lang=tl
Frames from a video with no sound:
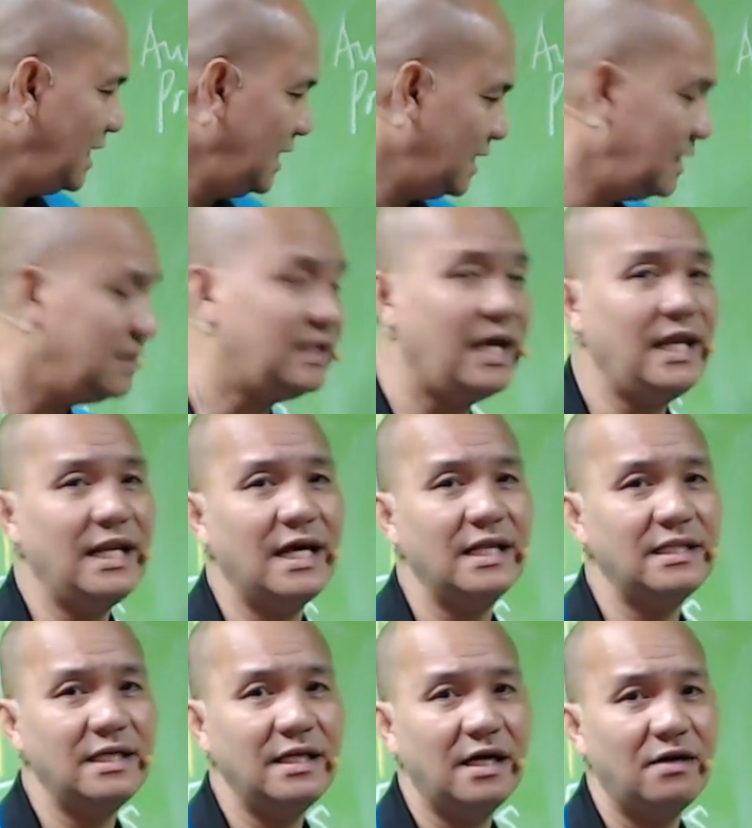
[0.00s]
Hintayin
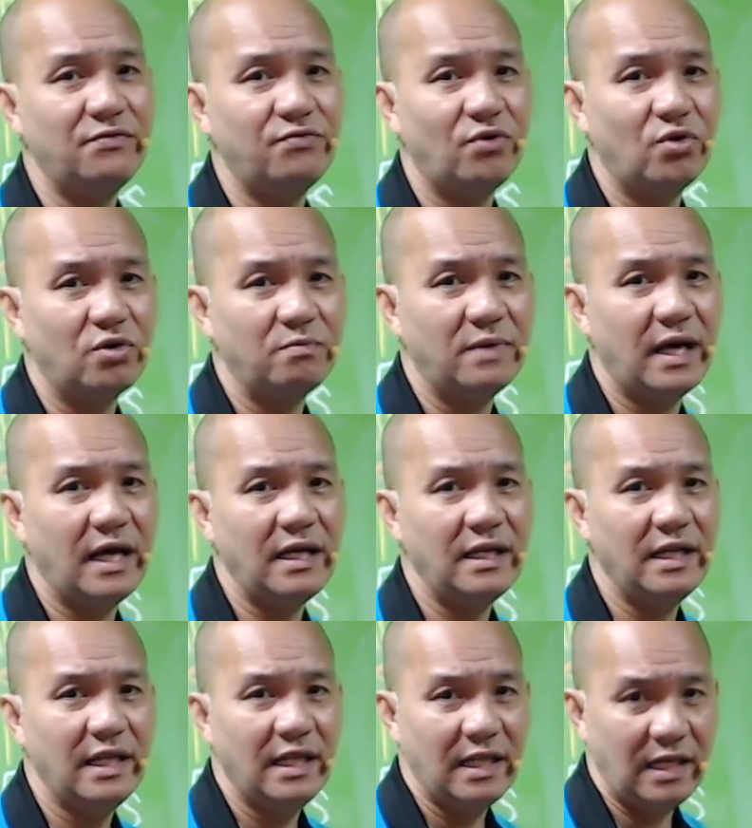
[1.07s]
natin ang formal
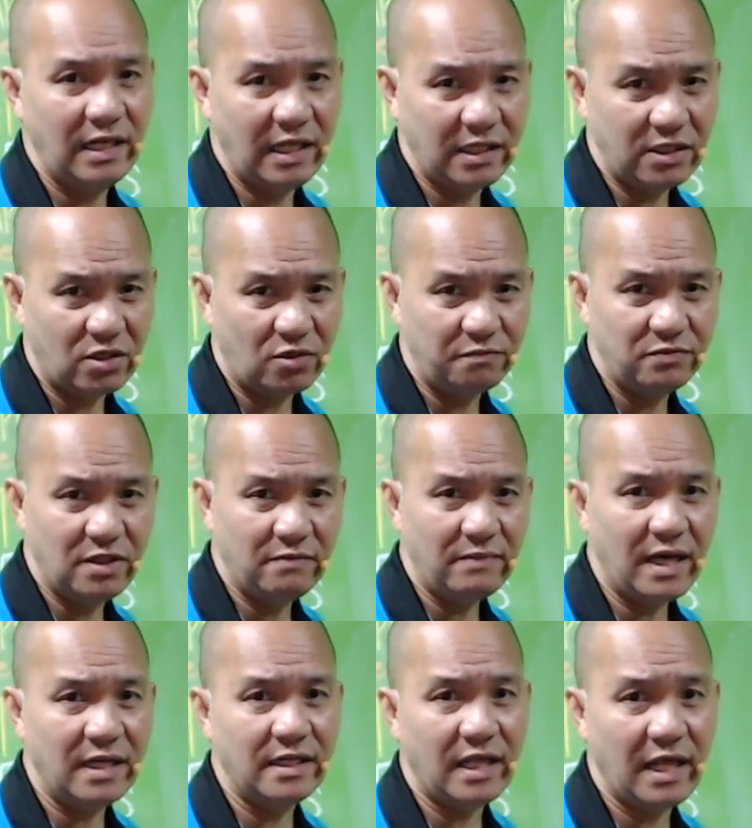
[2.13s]
letter of
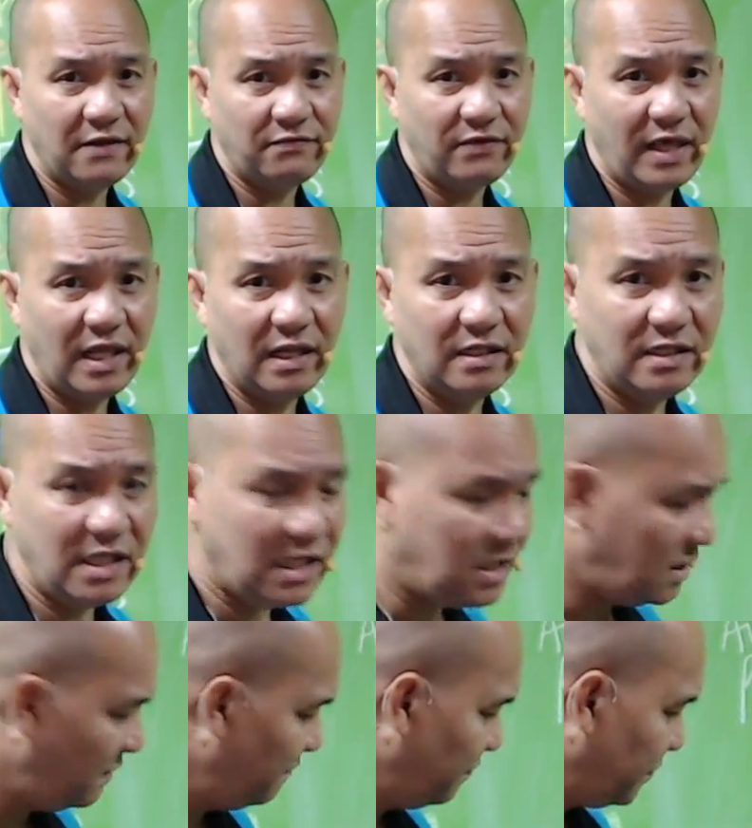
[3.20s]
demand,
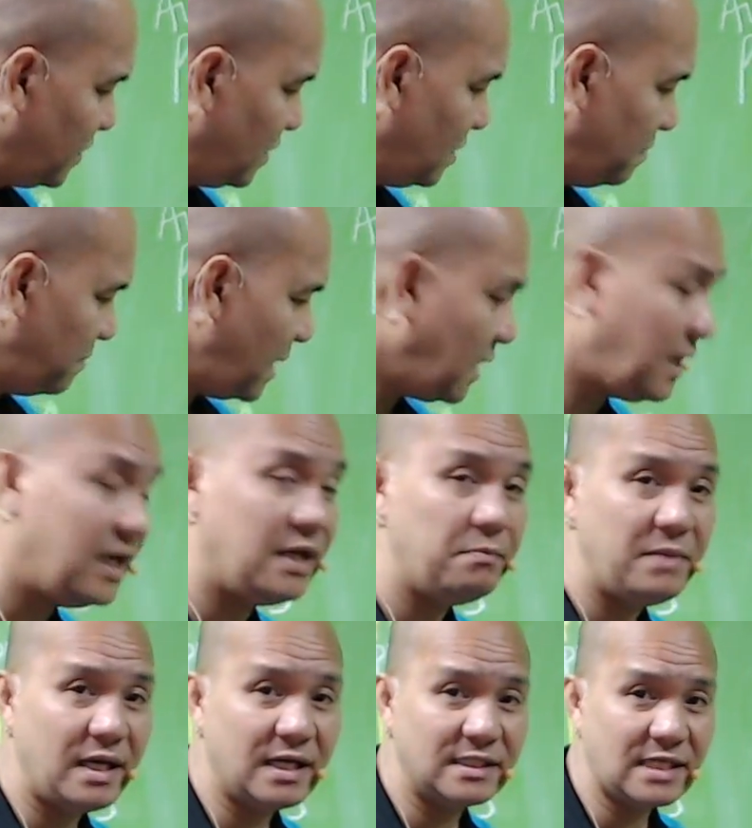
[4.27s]
FLD, na
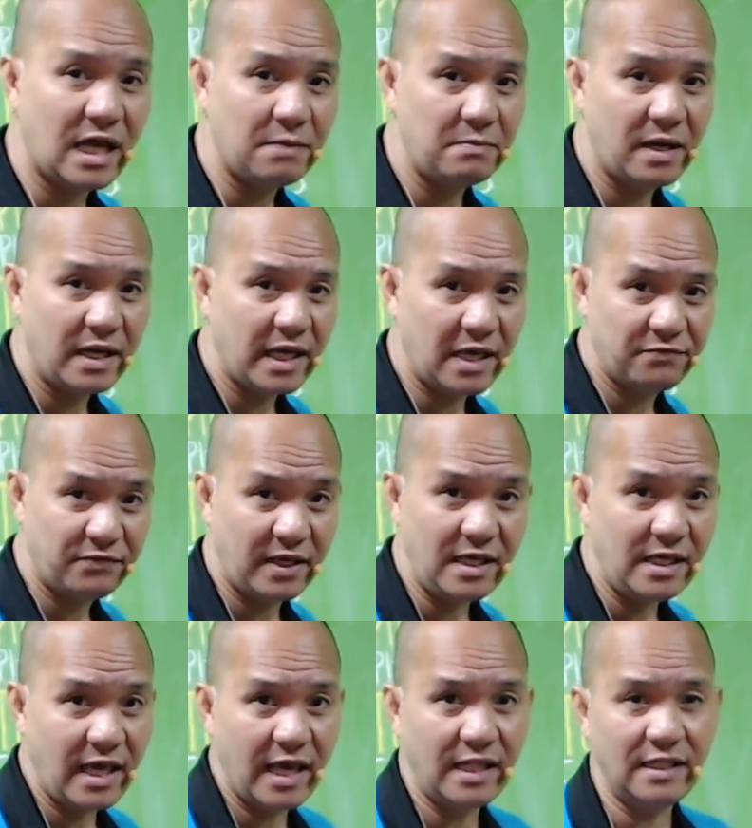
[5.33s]
may kasamang
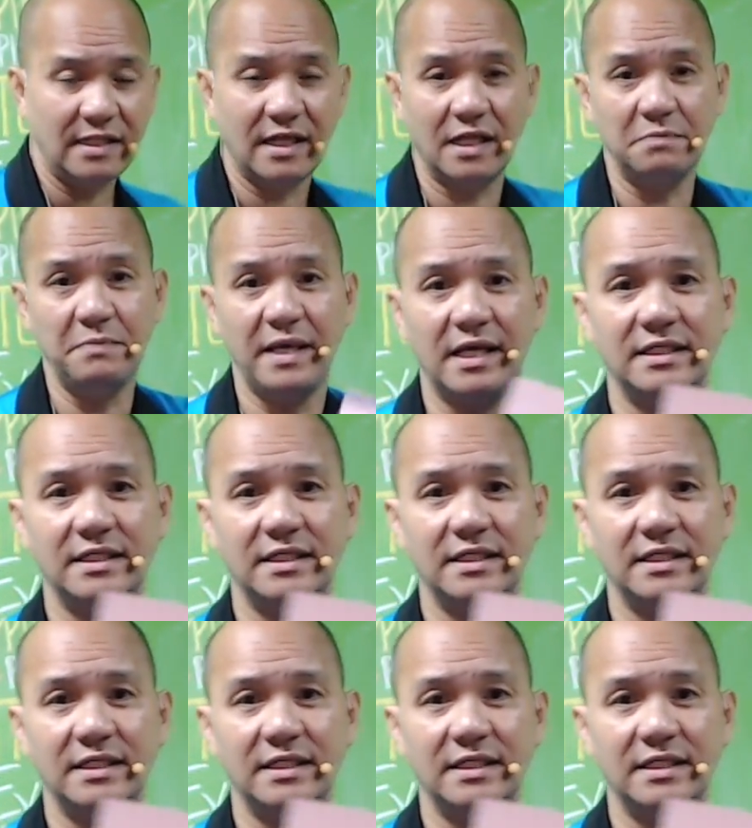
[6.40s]
FAN at may